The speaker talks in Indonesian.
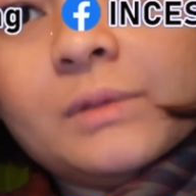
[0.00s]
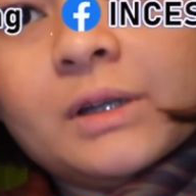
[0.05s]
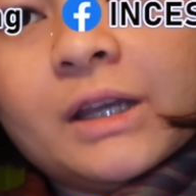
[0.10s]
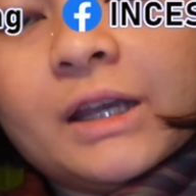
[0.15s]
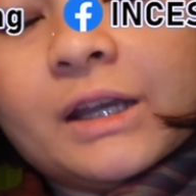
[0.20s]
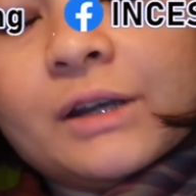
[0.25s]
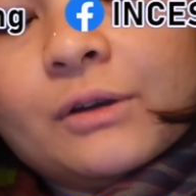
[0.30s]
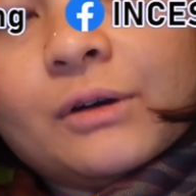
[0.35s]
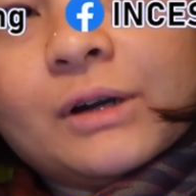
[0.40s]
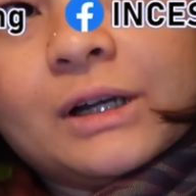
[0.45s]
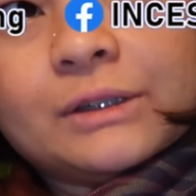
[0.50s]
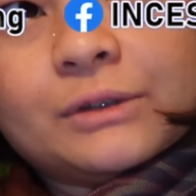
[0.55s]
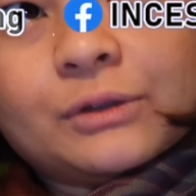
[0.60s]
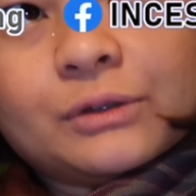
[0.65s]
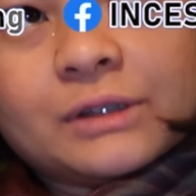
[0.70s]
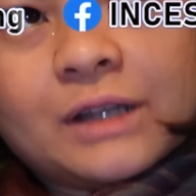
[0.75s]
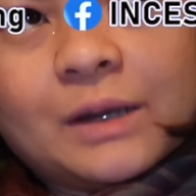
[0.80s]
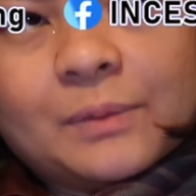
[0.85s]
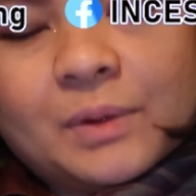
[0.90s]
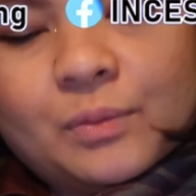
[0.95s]
Gendongan
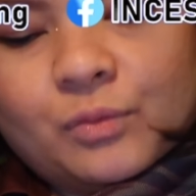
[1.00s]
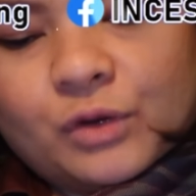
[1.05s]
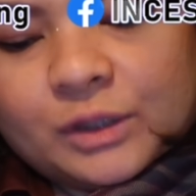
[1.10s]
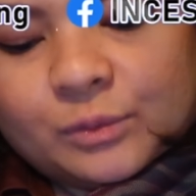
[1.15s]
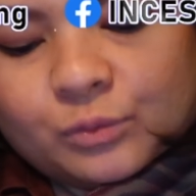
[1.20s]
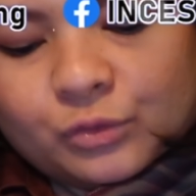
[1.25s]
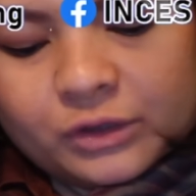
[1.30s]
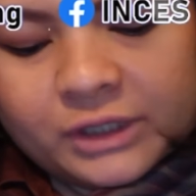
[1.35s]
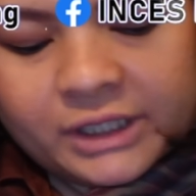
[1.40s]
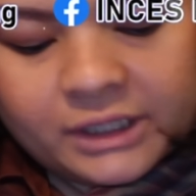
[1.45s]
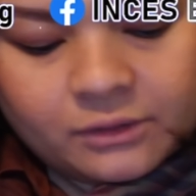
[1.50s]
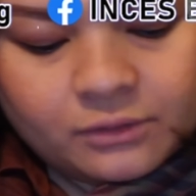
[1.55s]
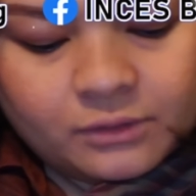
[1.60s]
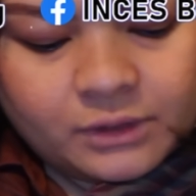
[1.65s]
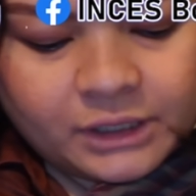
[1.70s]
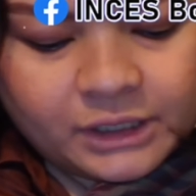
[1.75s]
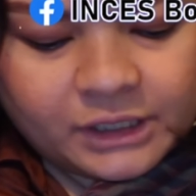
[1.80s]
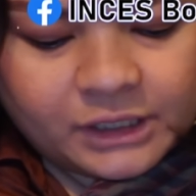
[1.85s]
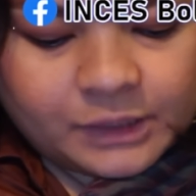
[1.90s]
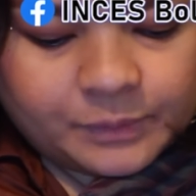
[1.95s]
terutama buat mudik
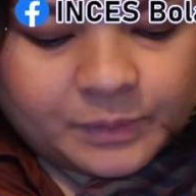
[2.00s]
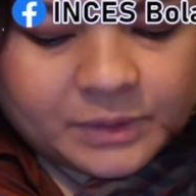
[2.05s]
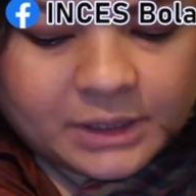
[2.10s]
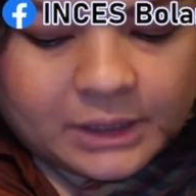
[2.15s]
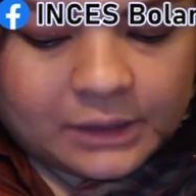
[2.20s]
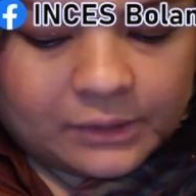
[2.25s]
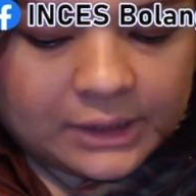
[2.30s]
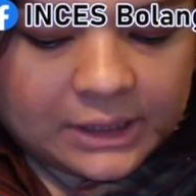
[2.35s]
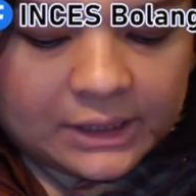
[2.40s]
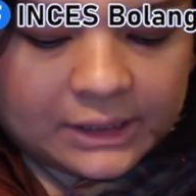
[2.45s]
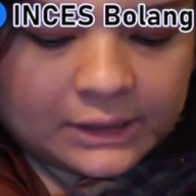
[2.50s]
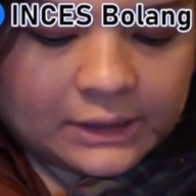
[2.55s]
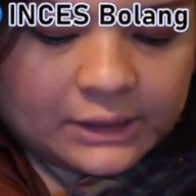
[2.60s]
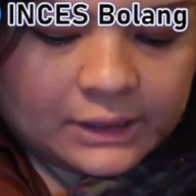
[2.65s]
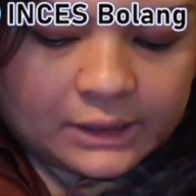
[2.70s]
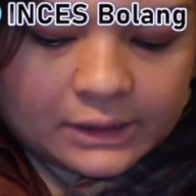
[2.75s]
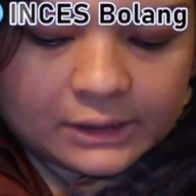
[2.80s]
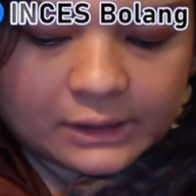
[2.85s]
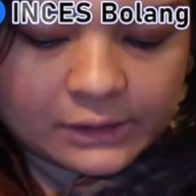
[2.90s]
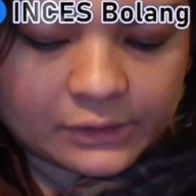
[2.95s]
juga nih di pesawat
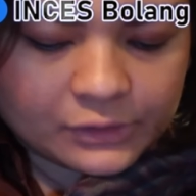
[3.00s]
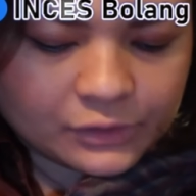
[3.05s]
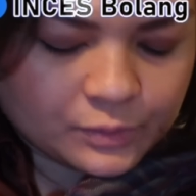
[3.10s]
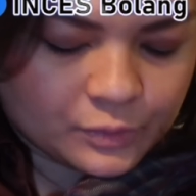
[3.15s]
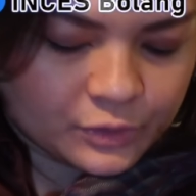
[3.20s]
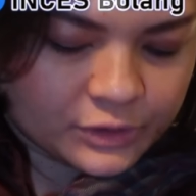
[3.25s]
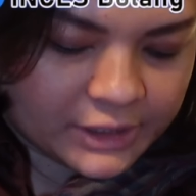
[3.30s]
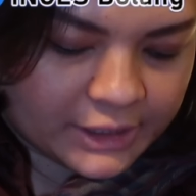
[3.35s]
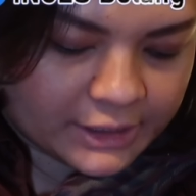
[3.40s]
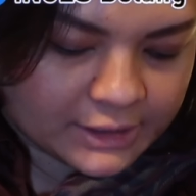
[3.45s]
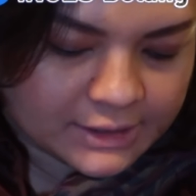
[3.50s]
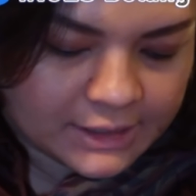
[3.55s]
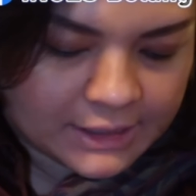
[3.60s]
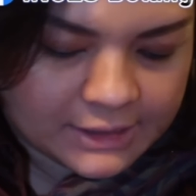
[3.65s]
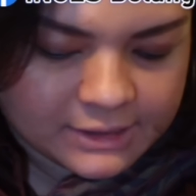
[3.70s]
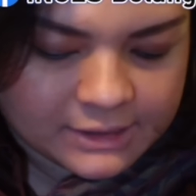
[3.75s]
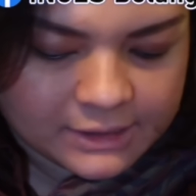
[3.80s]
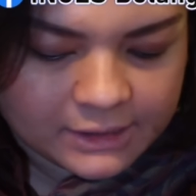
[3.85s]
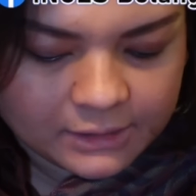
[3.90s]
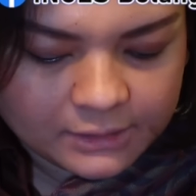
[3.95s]
nanti harus punya yang
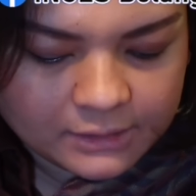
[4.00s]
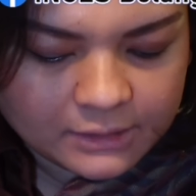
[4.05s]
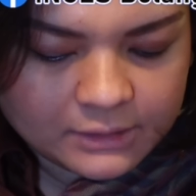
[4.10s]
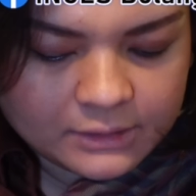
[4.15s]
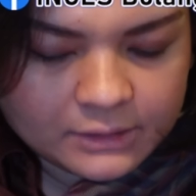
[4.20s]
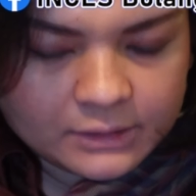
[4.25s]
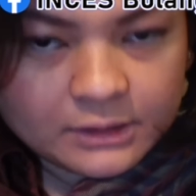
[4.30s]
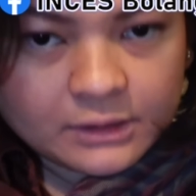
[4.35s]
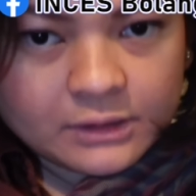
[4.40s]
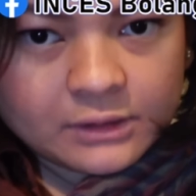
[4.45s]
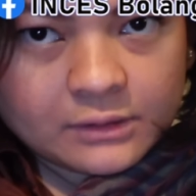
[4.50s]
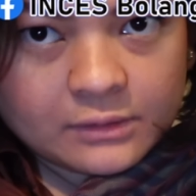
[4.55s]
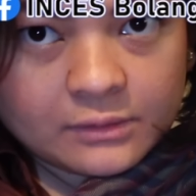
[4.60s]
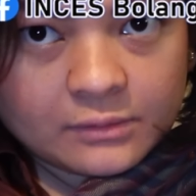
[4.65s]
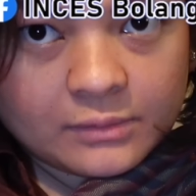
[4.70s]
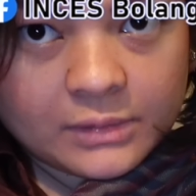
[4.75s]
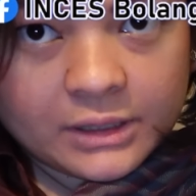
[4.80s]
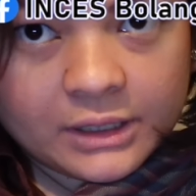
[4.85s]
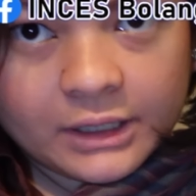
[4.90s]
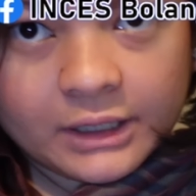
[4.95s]
sat-set.
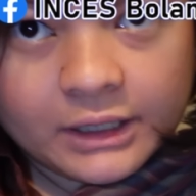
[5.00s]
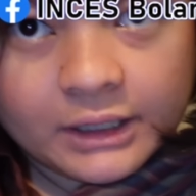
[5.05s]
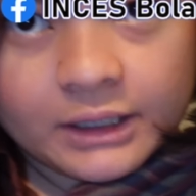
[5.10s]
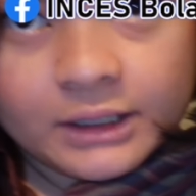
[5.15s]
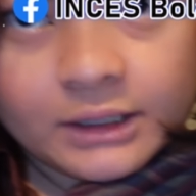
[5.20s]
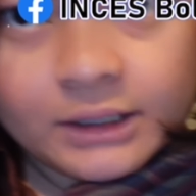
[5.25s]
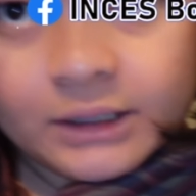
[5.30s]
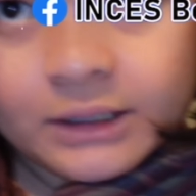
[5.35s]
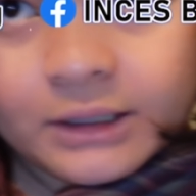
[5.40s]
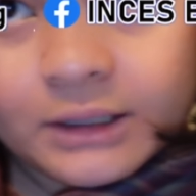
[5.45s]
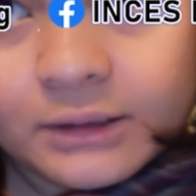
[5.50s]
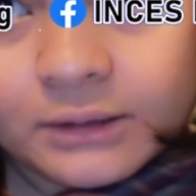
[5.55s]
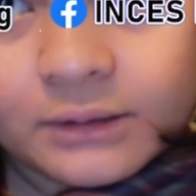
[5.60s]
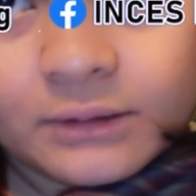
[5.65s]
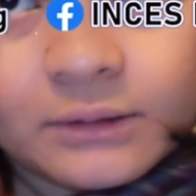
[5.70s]
Mana ya ini ya?